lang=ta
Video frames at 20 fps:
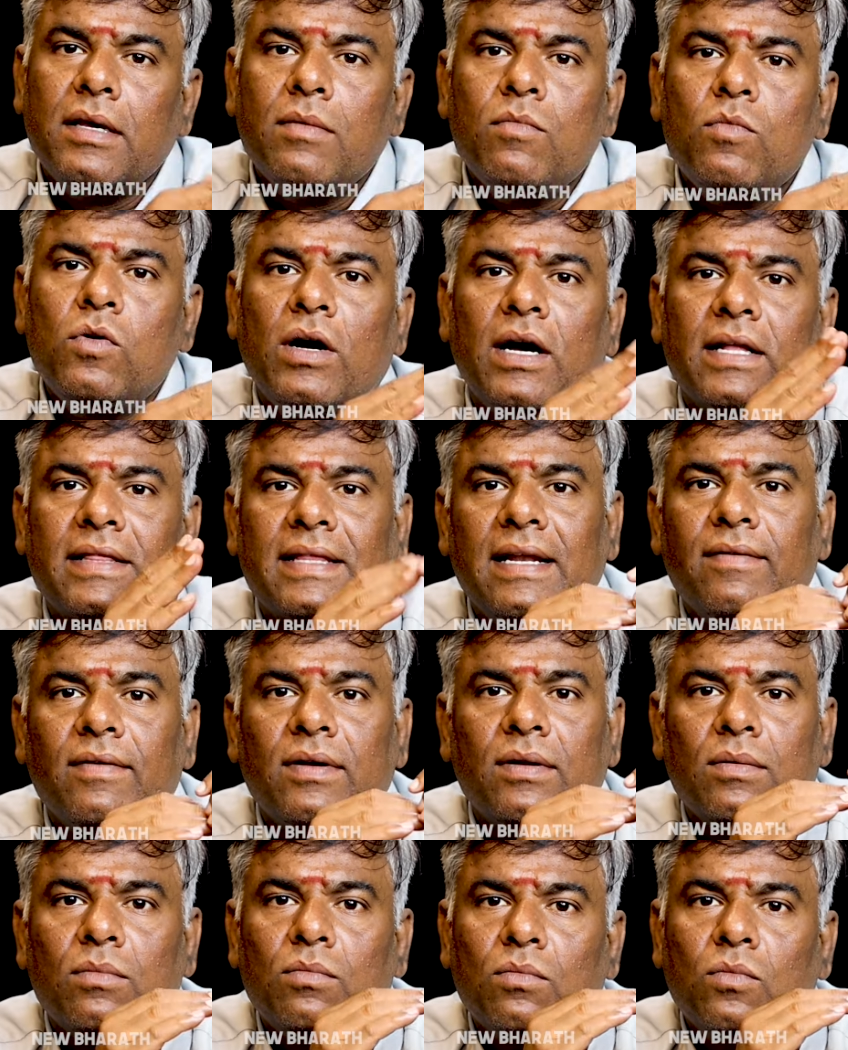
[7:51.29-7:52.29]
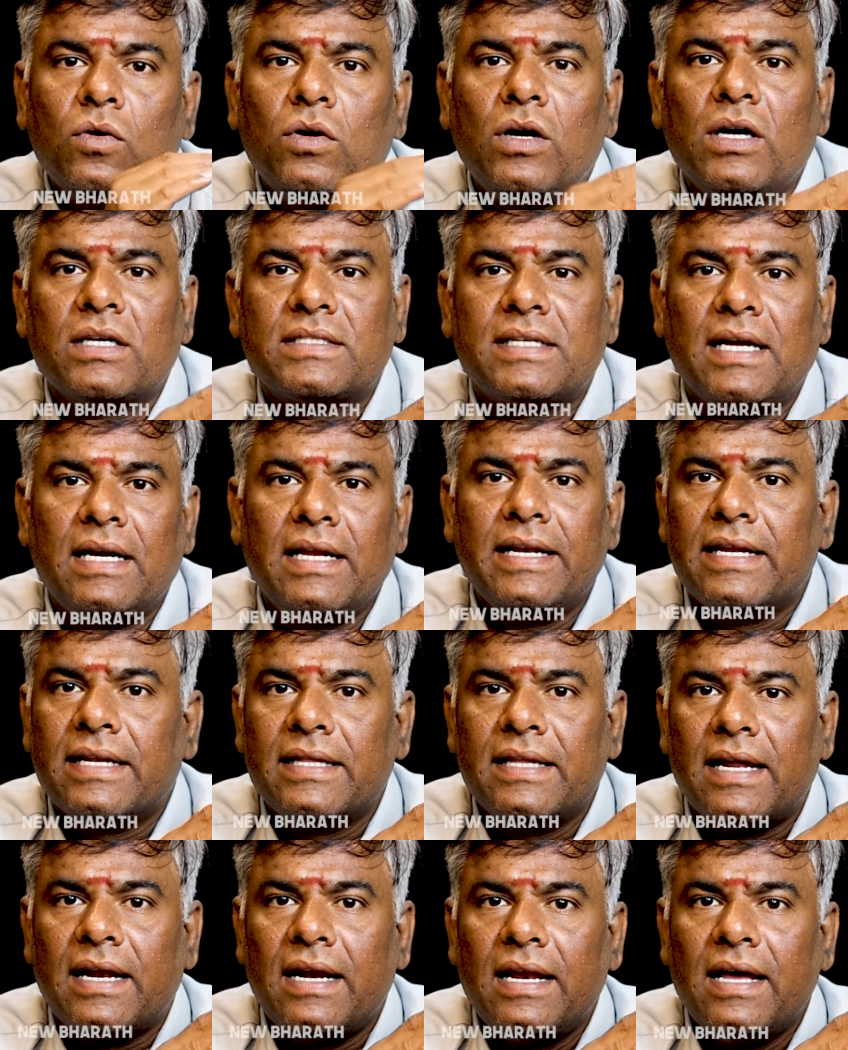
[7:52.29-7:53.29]
திமுக தலைவர் மு க ஸ்டாலின்
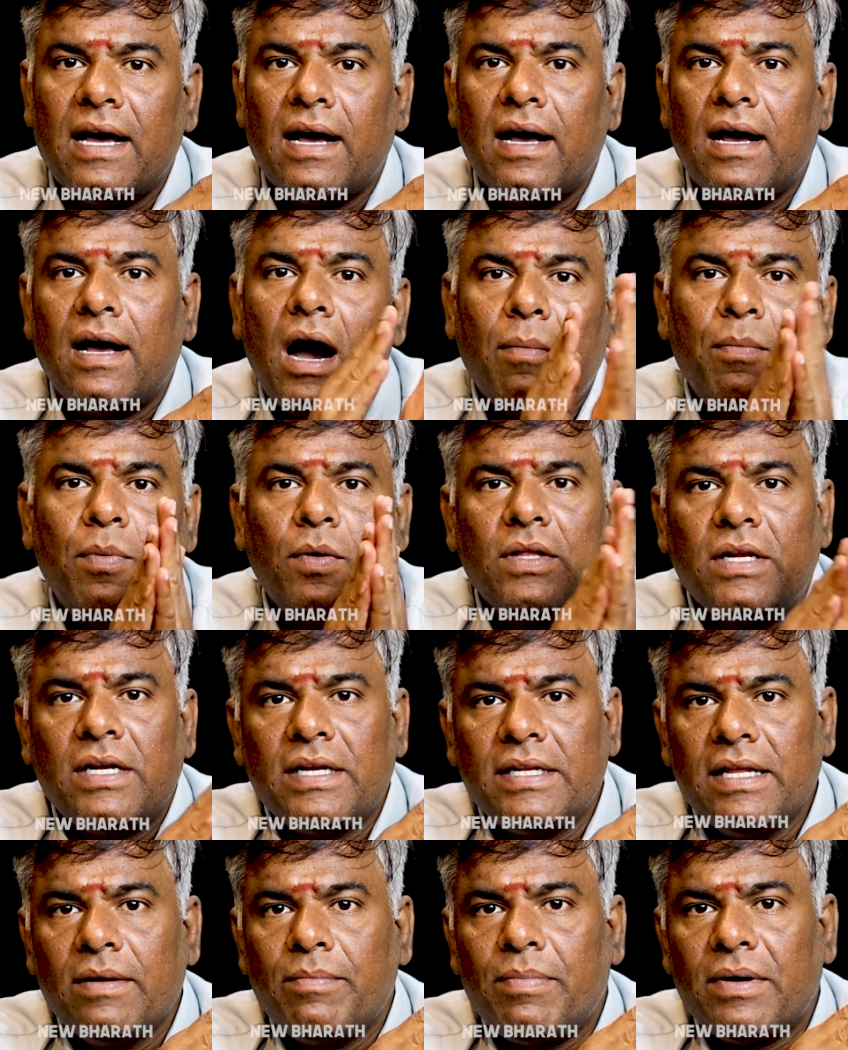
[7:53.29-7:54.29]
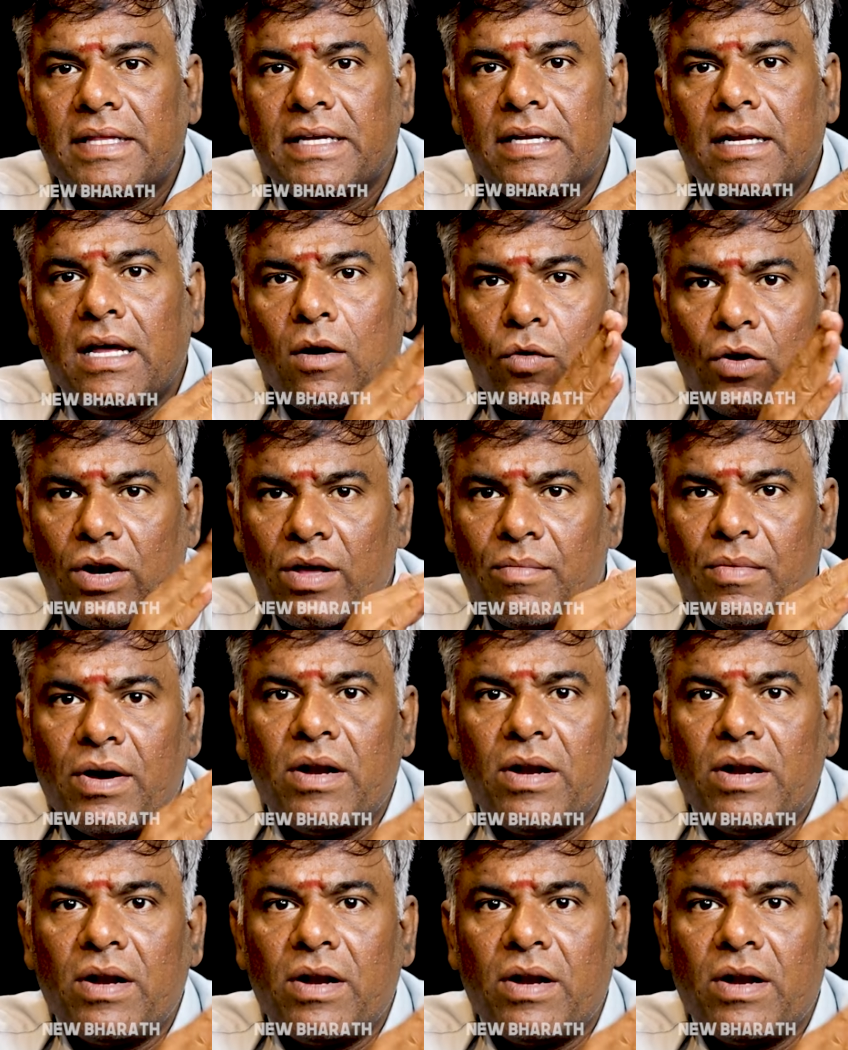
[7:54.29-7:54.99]
இருந்தார் இல்லையா அப்போதுல இருந்தே பார்த்தீங்கன்னா அவருடைய